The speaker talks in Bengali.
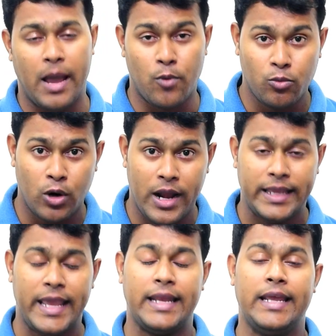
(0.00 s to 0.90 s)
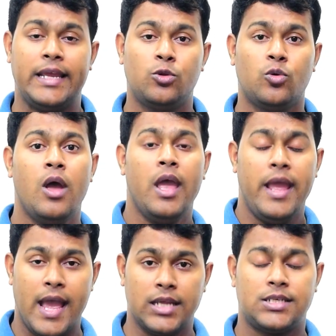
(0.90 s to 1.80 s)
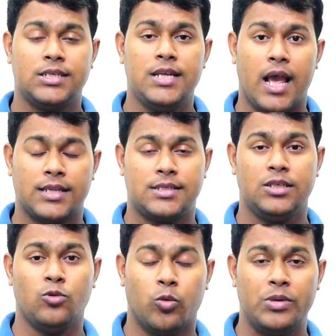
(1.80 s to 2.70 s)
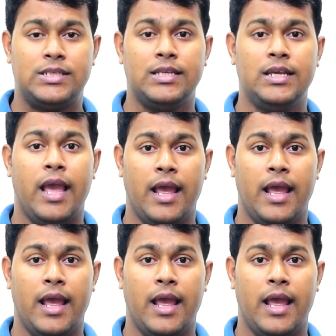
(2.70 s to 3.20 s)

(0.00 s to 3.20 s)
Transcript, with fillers: এবং বলে রাখি এখানে কিন্তু এসটি এসসি ওবিসি